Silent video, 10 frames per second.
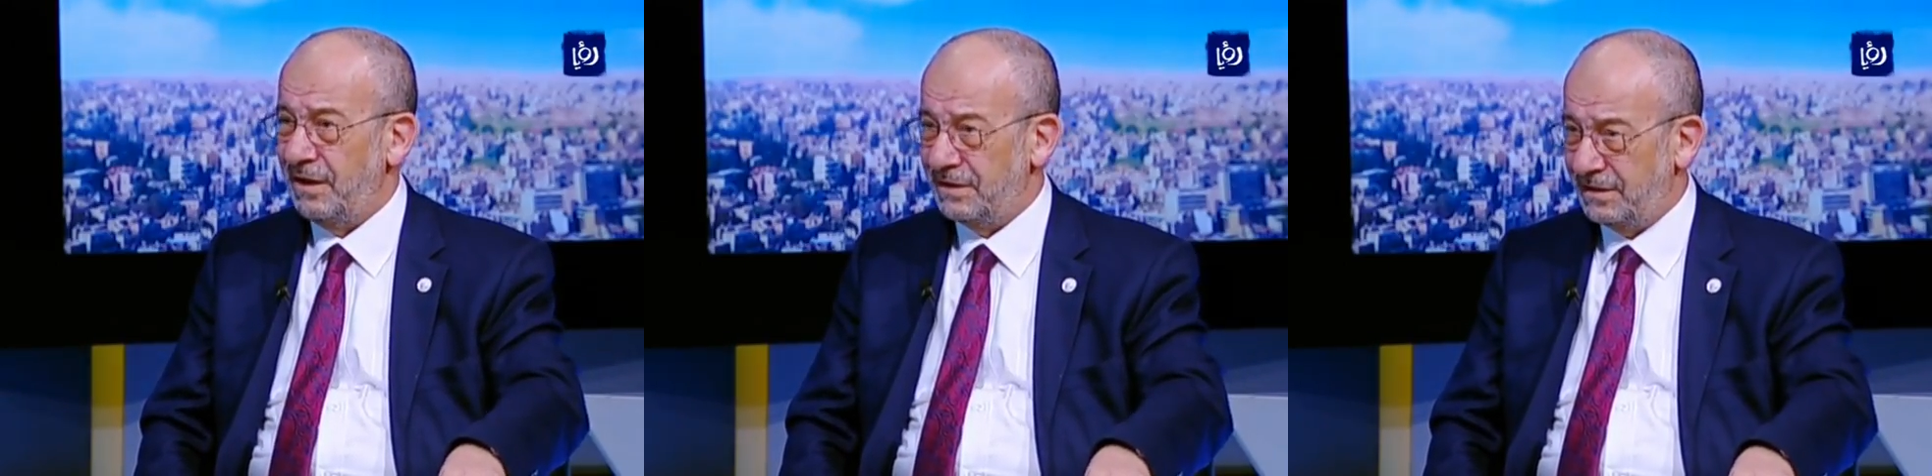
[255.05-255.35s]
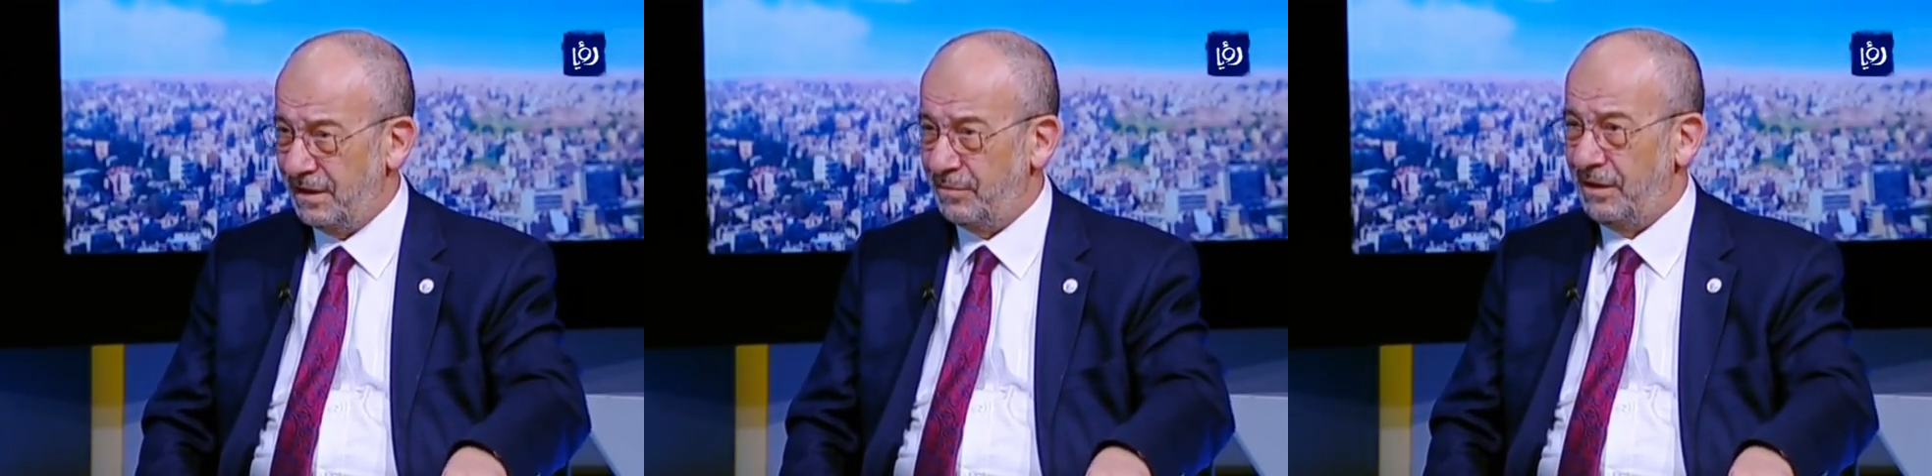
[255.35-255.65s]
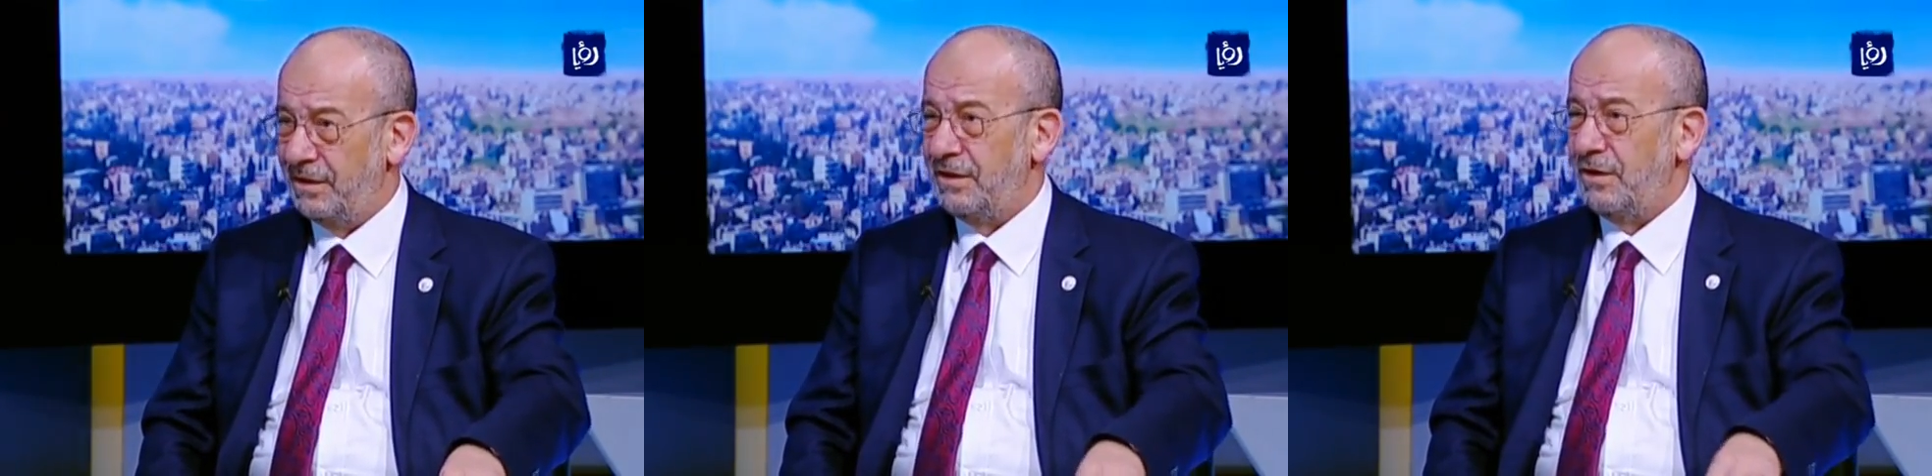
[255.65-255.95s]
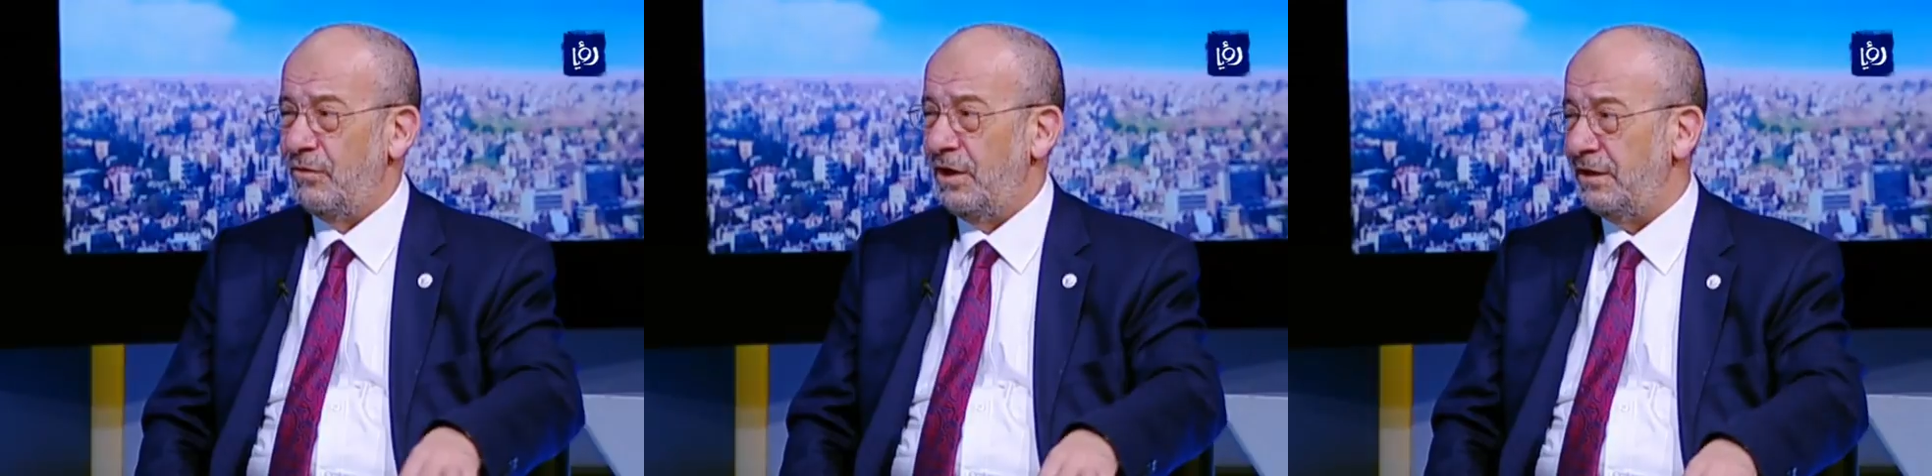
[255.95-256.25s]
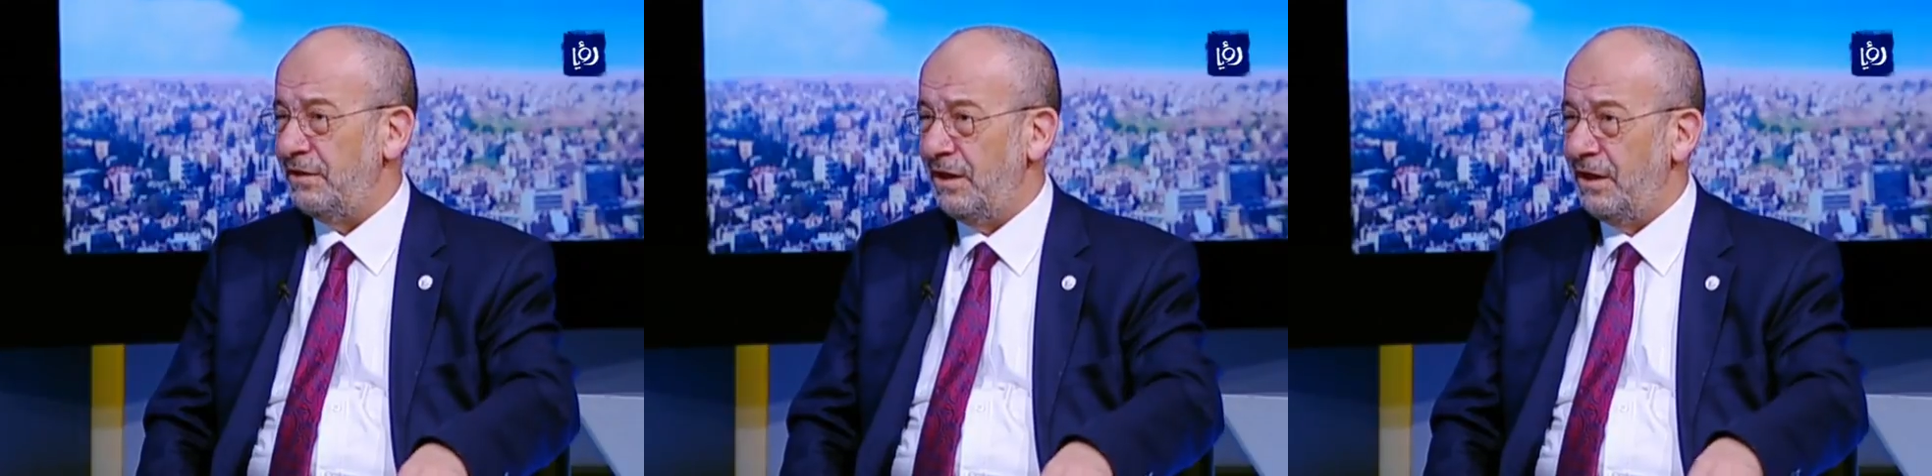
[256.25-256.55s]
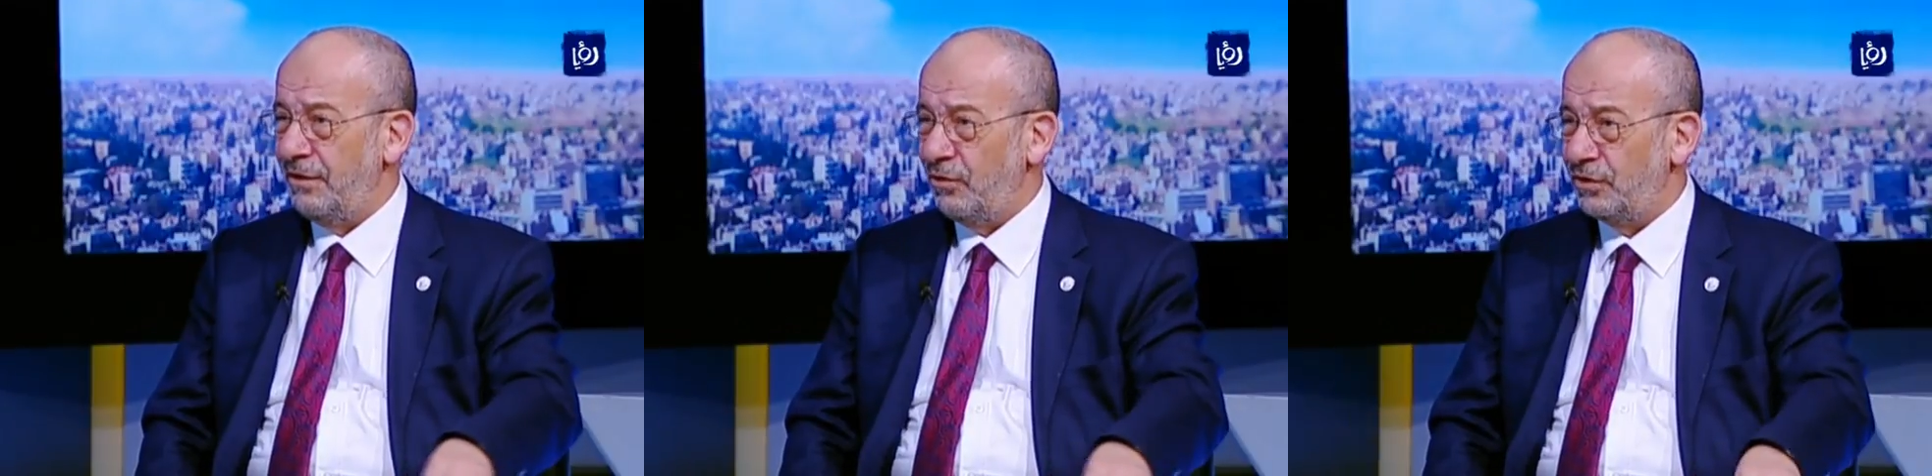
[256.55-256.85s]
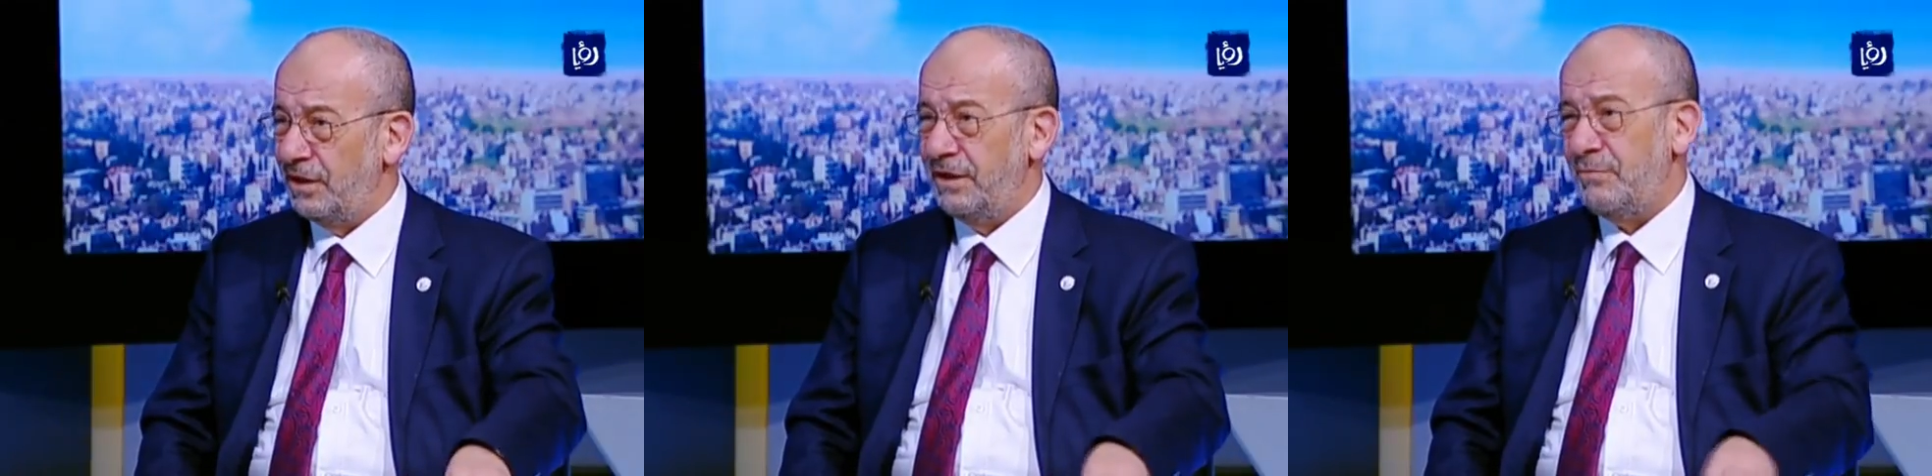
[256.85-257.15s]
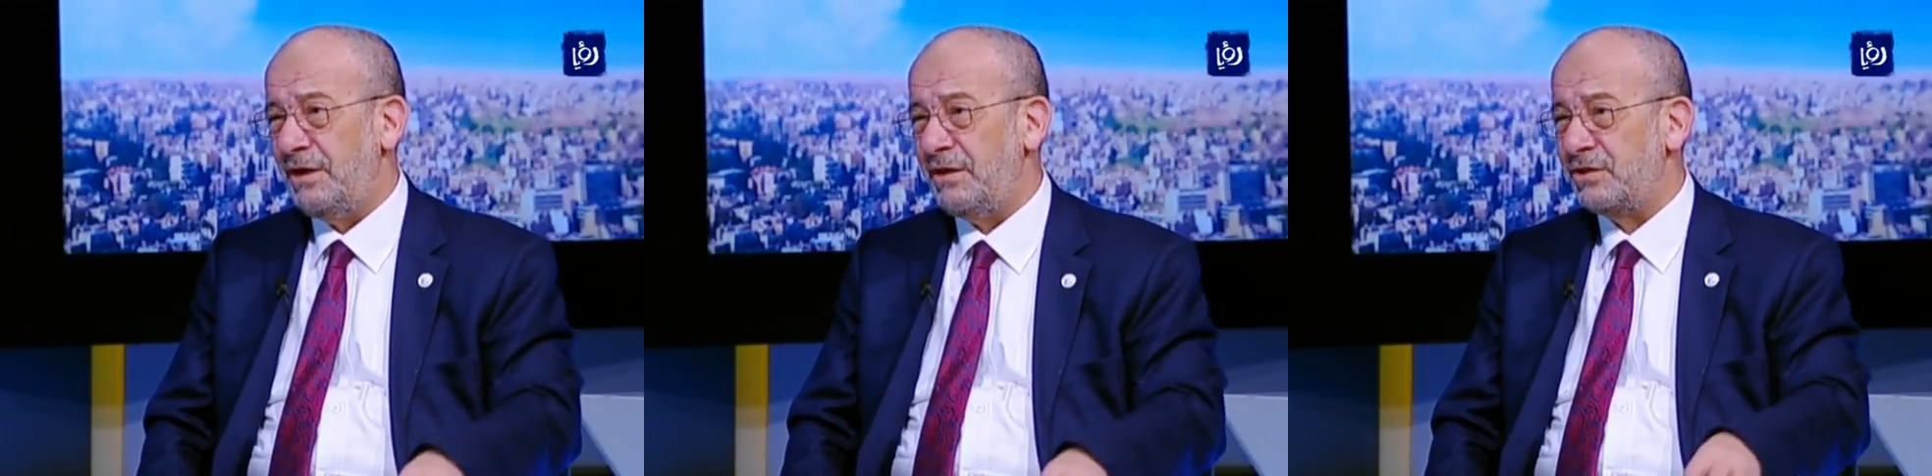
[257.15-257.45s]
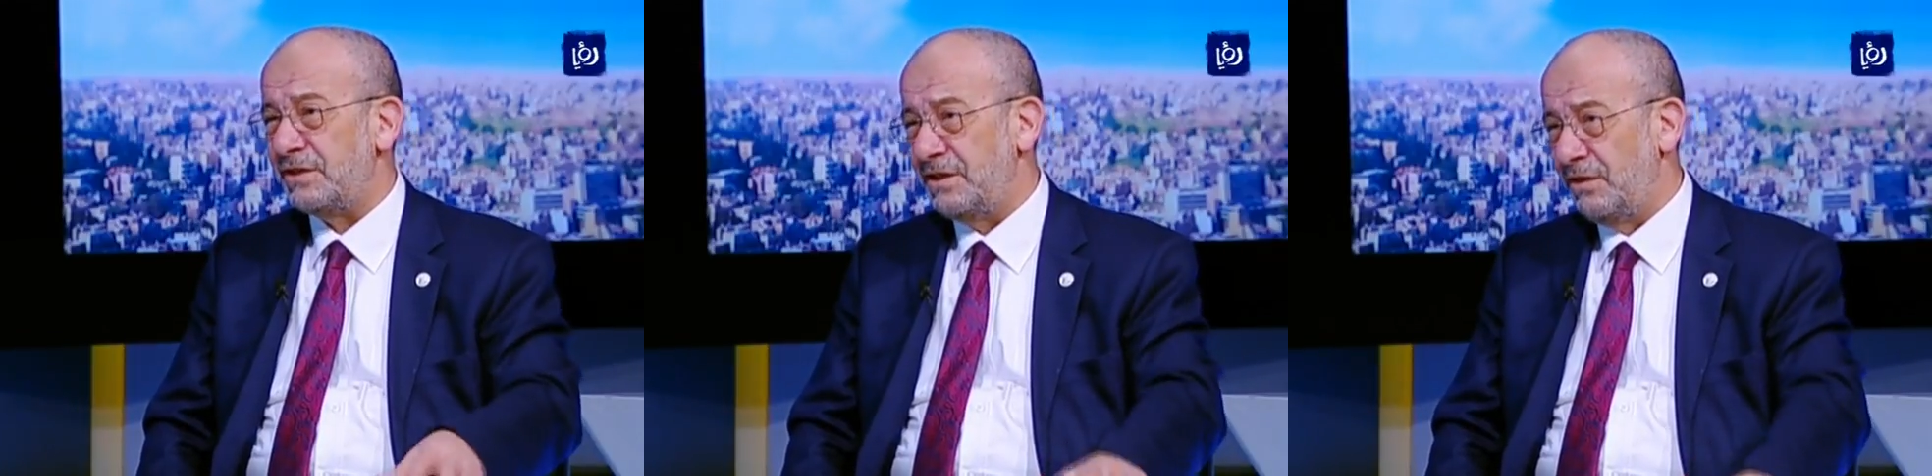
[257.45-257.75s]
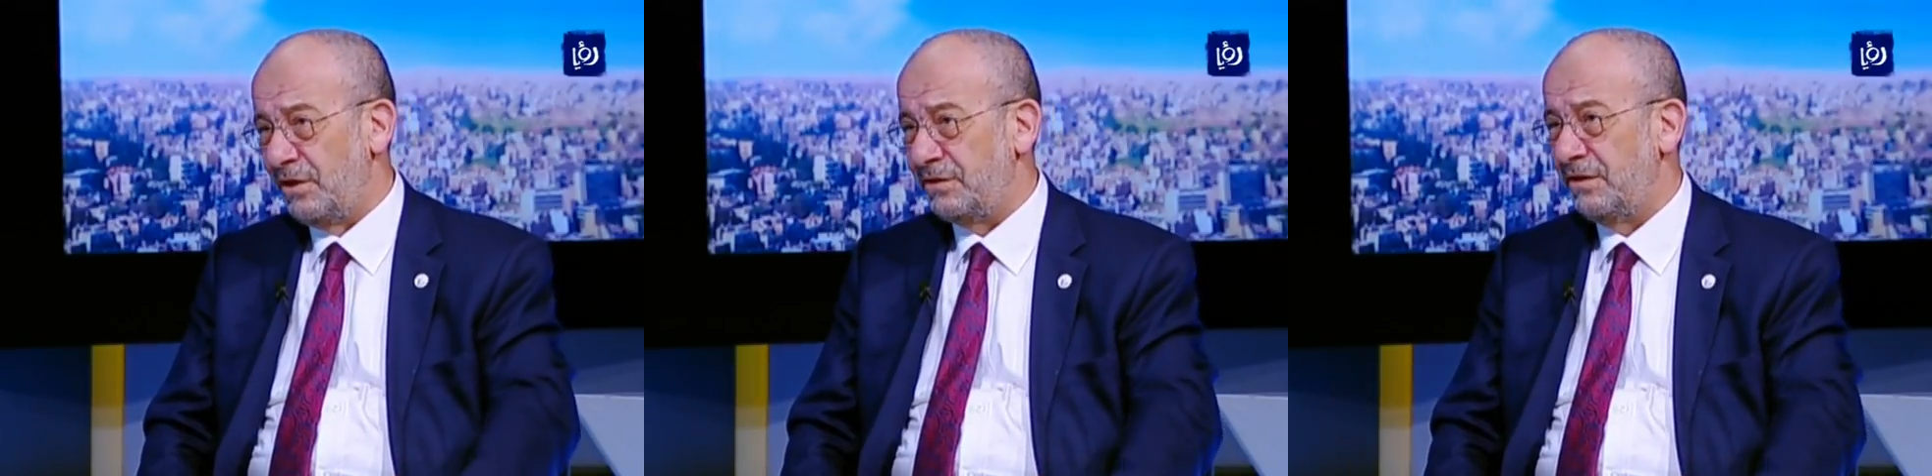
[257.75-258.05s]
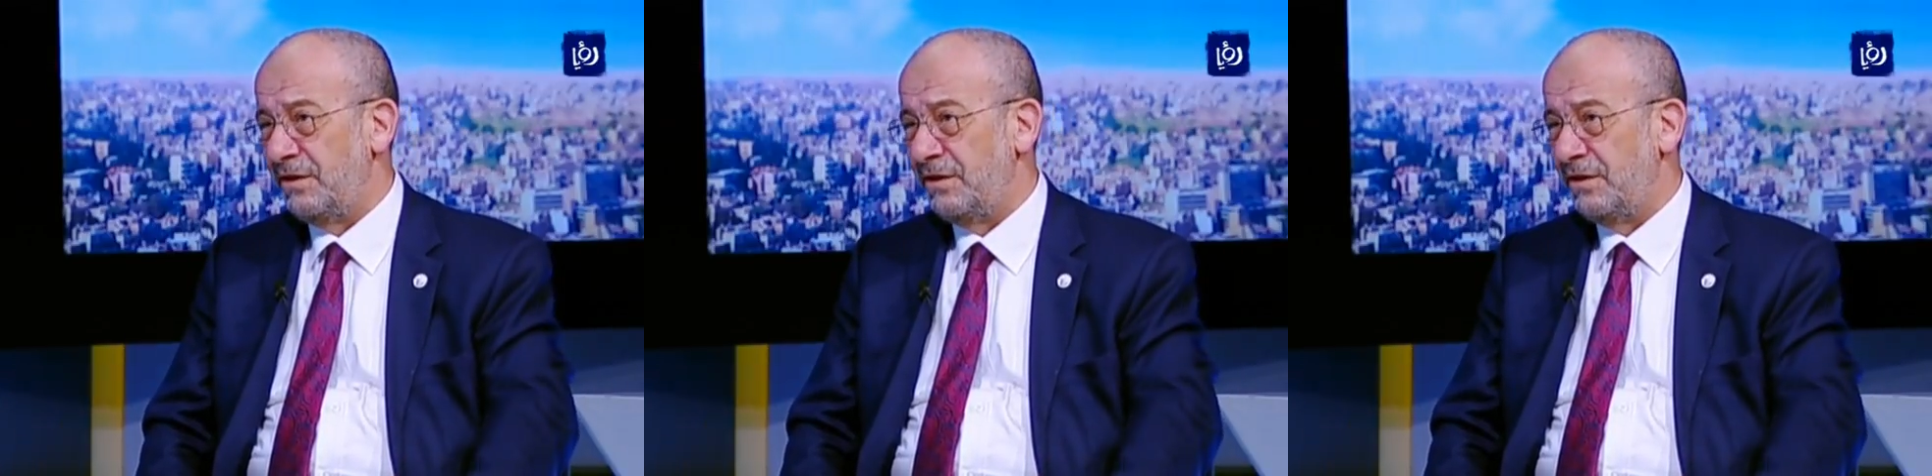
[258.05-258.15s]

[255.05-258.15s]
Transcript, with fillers: السابعة وهذه النقطة يعني بعد عشر سنوات